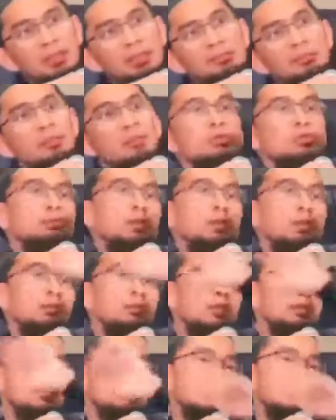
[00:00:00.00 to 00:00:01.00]
Dan ini penutup dalam
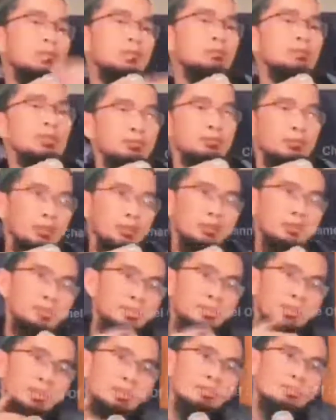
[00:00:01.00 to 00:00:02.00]
kajian kita malam ini.
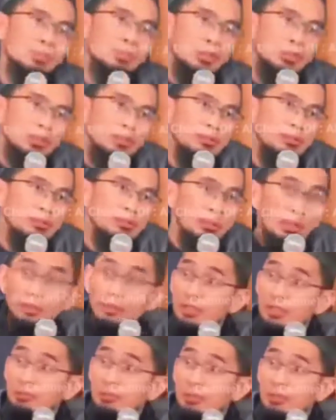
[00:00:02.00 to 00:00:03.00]
Teman-teman sekalian,
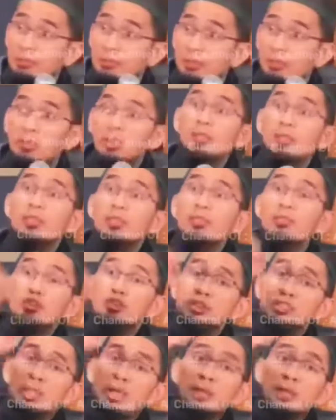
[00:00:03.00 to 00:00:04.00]
perhatikan baik-baik.
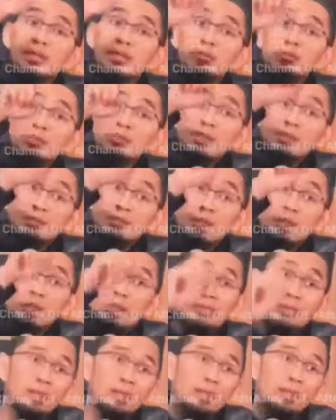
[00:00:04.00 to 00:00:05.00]
Jika Anda benar
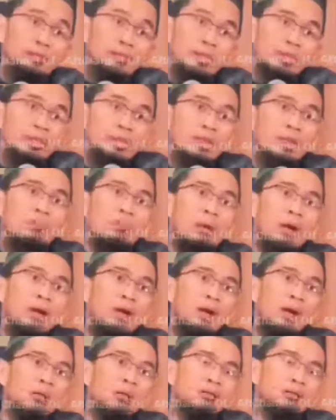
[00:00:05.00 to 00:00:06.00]
mengerjakannya,
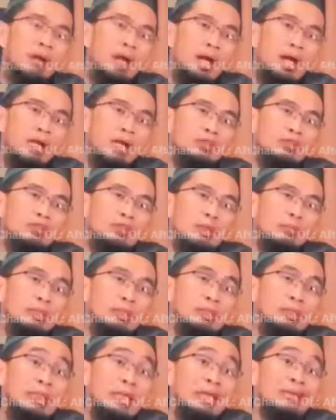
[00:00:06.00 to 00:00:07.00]
maka Allah akan
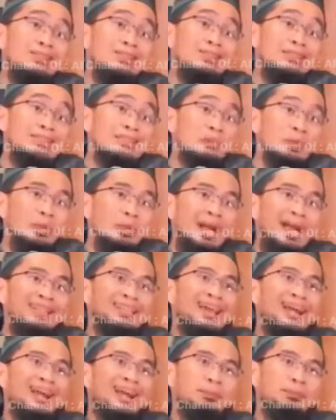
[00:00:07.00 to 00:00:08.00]
jamin langsung
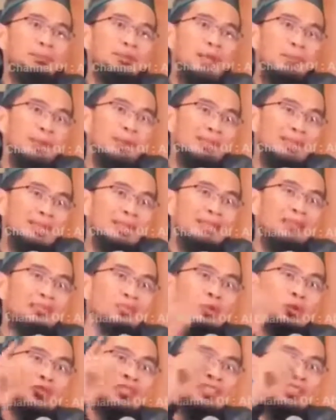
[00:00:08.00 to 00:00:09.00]
Anda akan mendapatkan
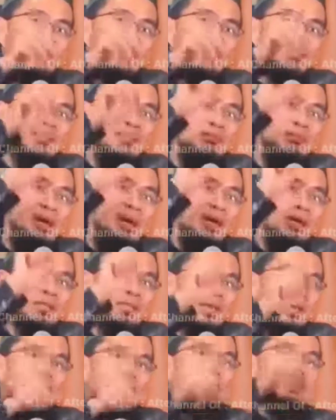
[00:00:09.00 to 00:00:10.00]
kesuksesan dan
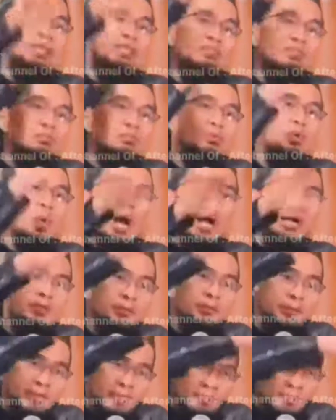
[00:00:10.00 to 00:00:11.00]
kebahagiaan di semua
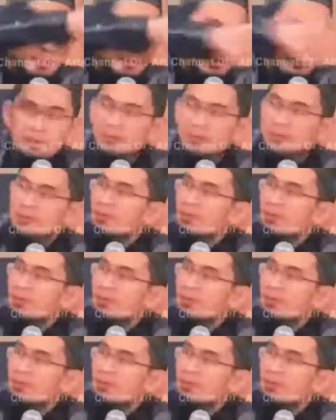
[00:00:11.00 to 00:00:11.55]
aktivitas Anda.